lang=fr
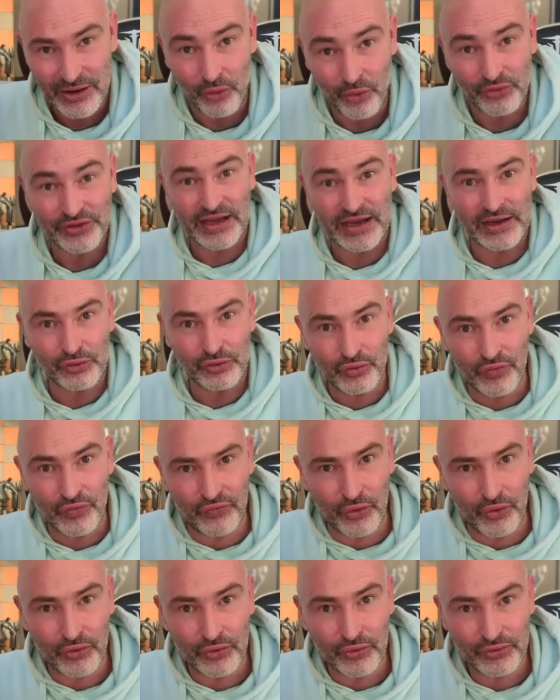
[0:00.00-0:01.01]
On a à
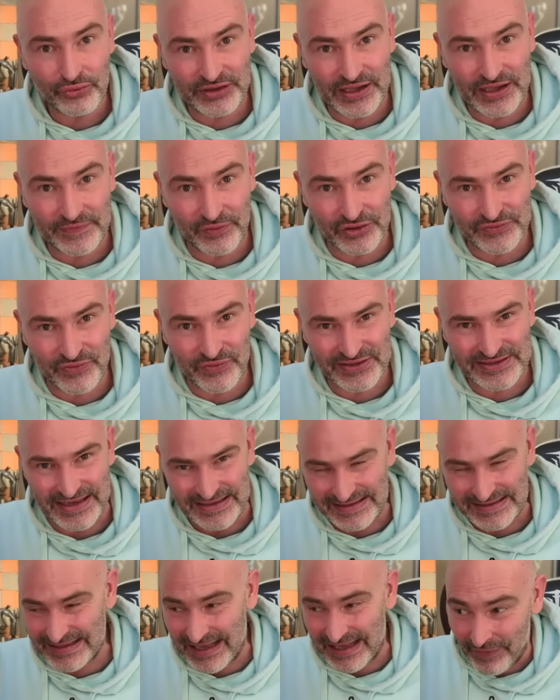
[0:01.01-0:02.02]
nouveau, une défense
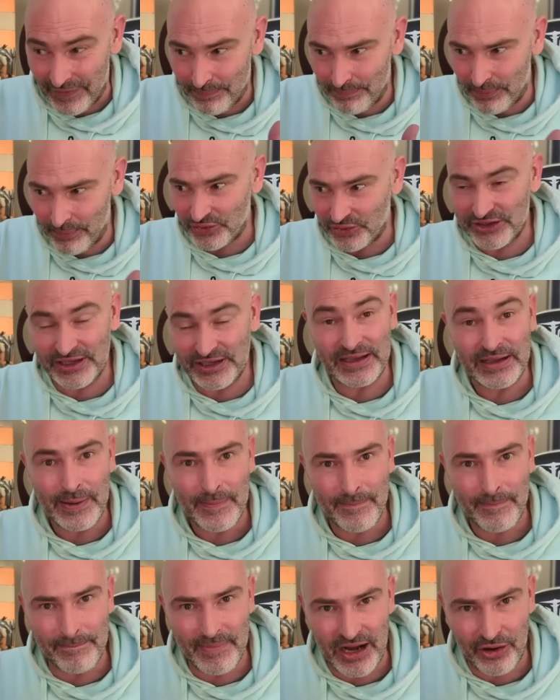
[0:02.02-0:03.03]
française, qui avait porté
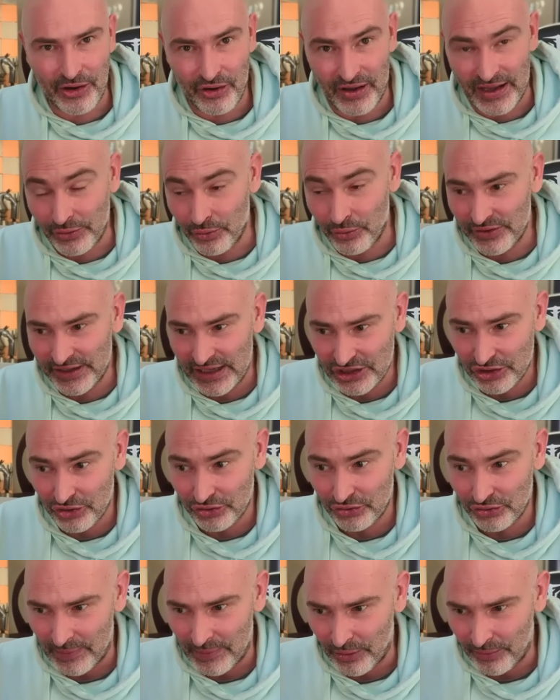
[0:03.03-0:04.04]
malheur à Gukesh
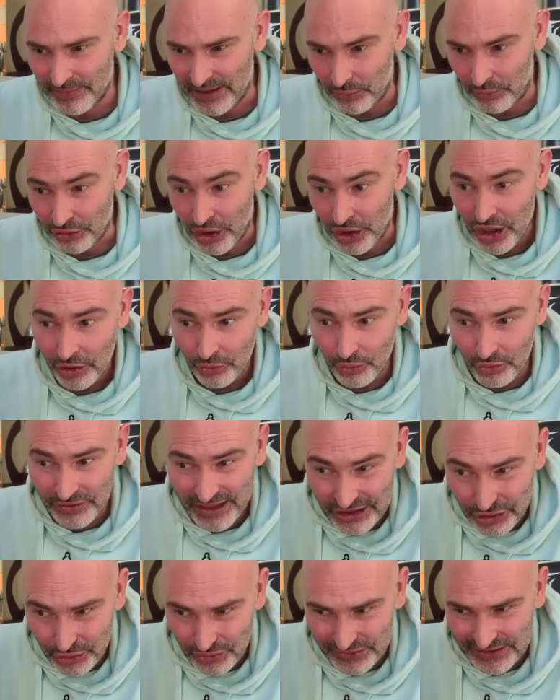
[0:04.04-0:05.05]
lors de la première ronde.
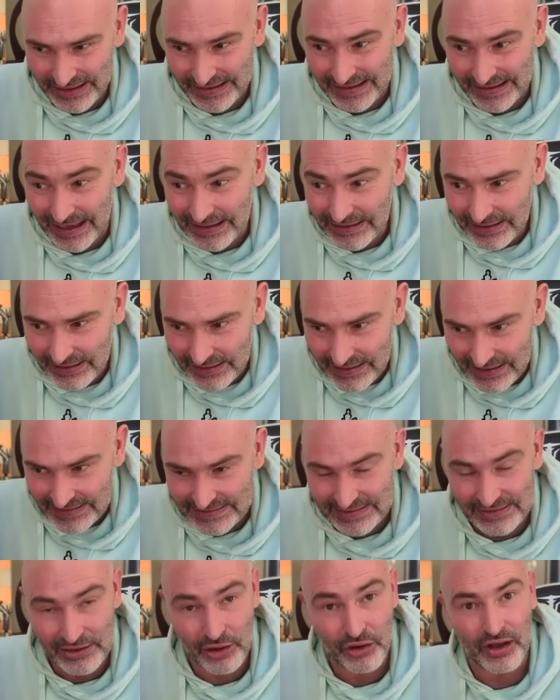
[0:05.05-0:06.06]
Gukesh joue D4, il
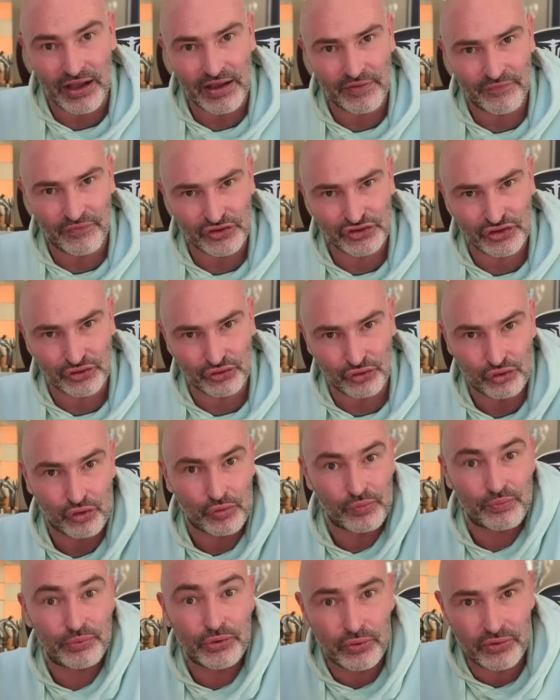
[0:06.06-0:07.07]
instaure un forçant
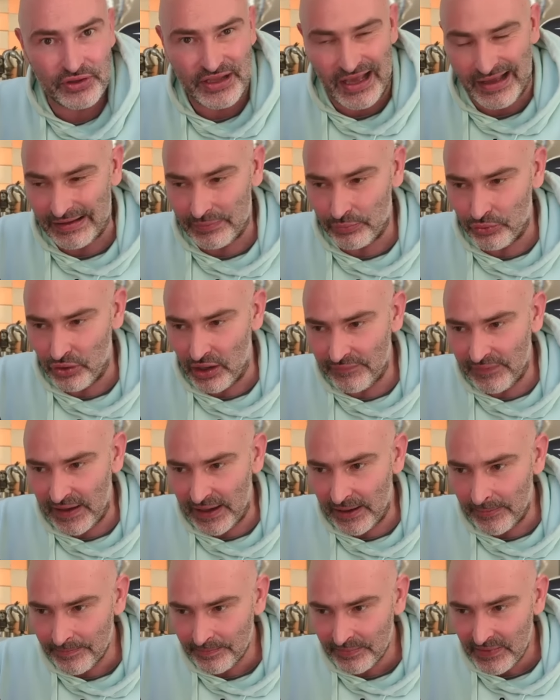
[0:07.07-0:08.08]
entre le pion, il n'y a rien de mieux à
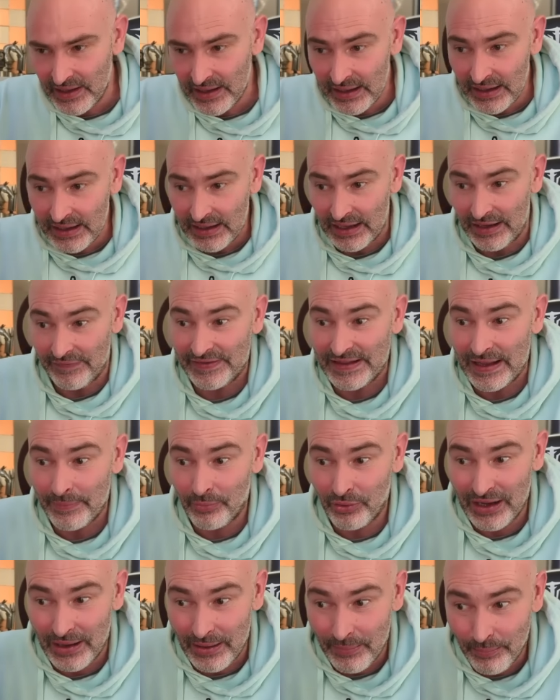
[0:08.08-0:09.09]
faire.
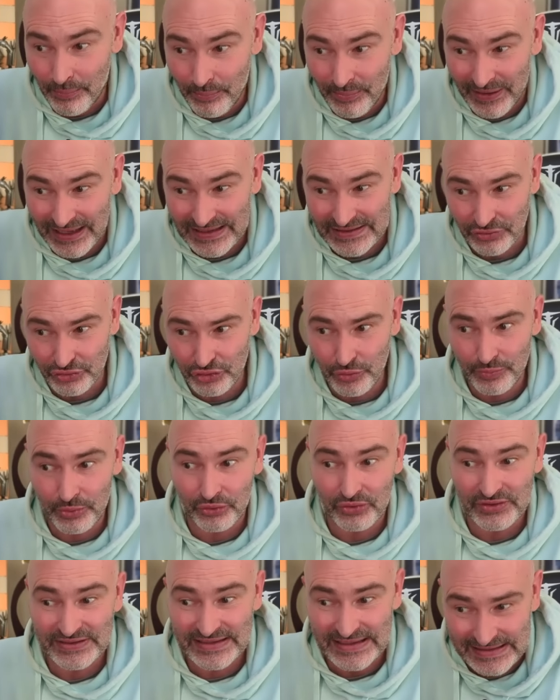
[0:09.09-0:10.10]
évidemment, la présence du
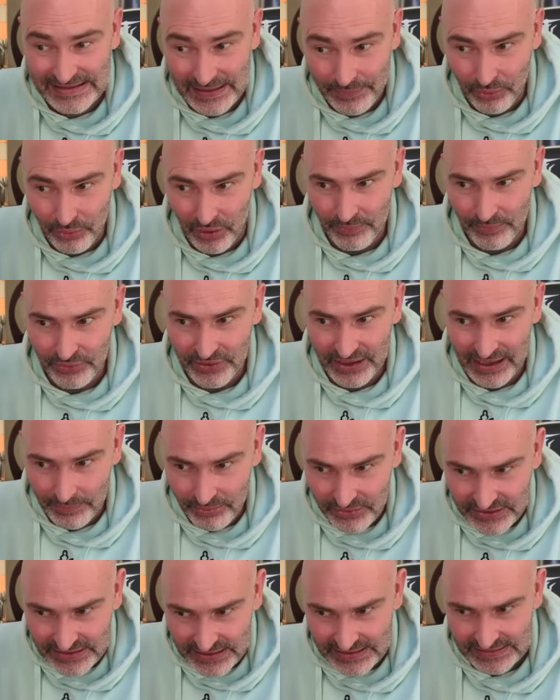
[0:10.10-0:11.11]
pion de 6, c'est pour appuyer la
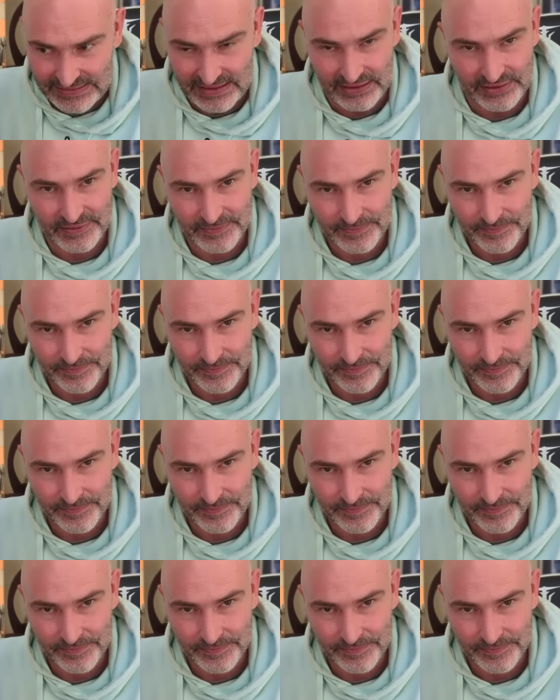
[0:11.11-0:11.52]
poussée des 5.